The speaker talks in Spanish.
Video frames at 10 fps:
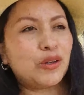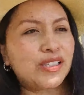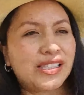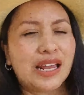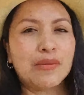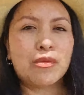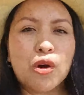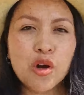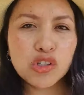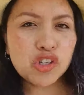está
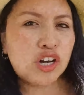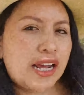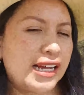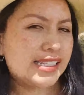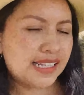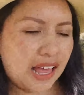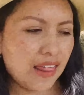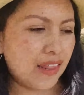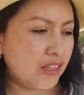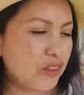hermoso, la
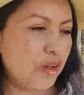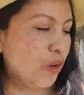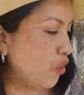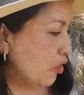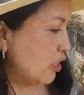cascada y todo.